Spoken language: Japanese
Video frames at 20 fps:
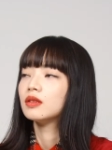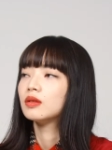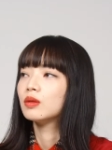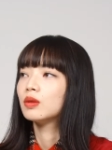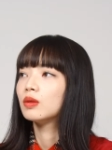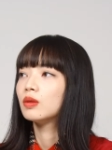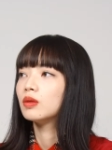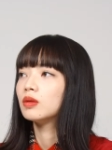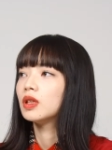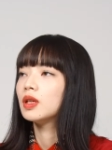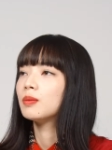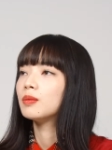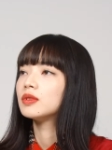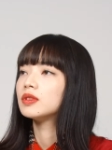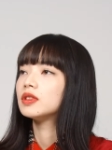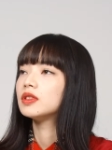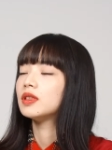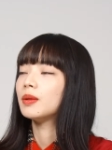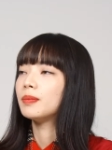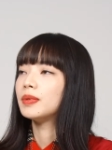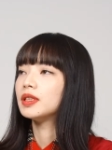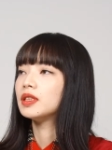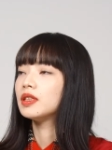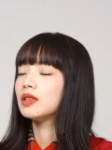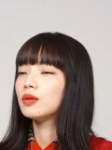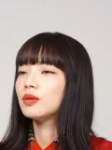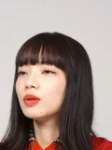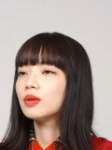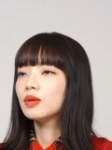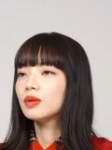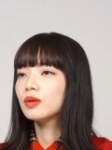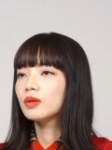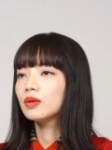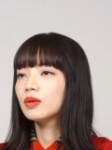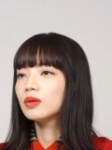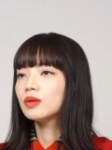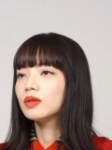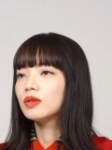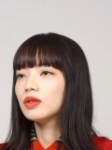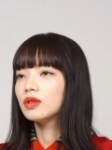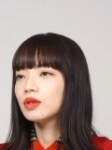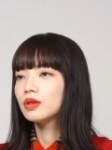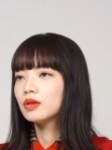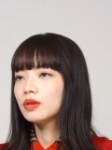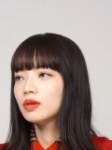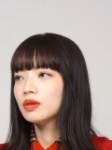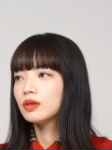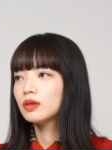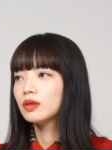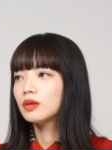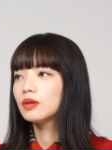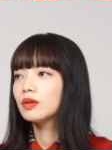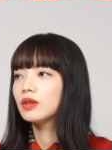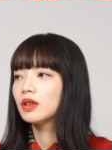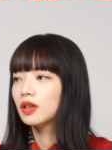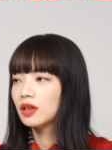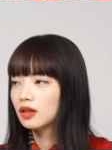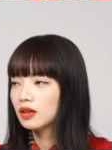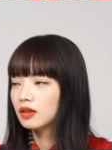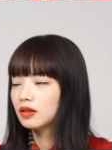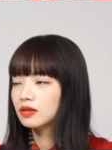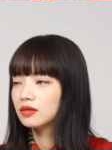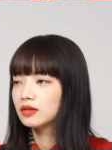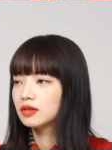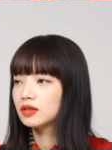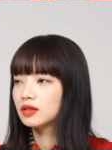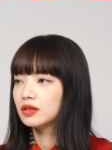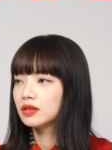とでもやっぱ仕事中とか